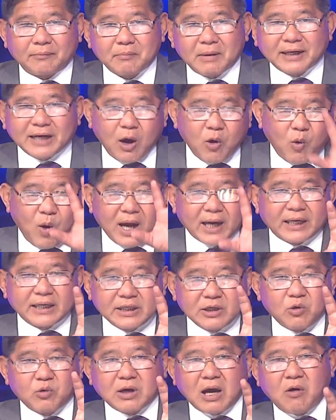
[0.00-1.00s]
Ban đầu Hoa Kỳ
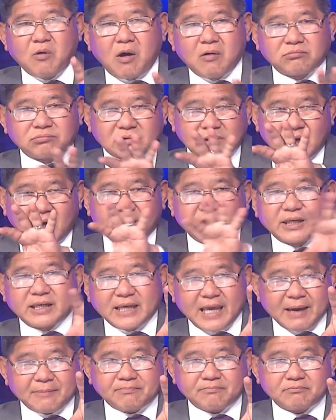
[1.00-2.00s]
yêu cầu ông rời
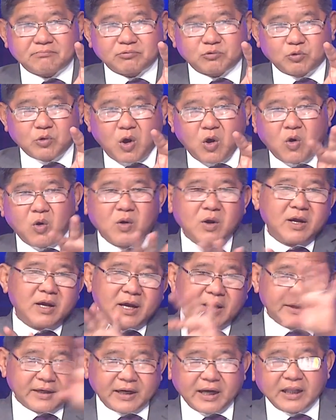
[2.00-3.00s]
Kiev, thủ đô,
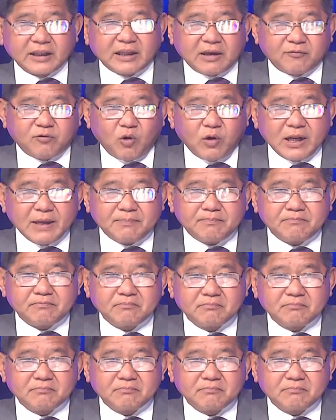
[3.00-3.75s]
để đến thành phố Lviv,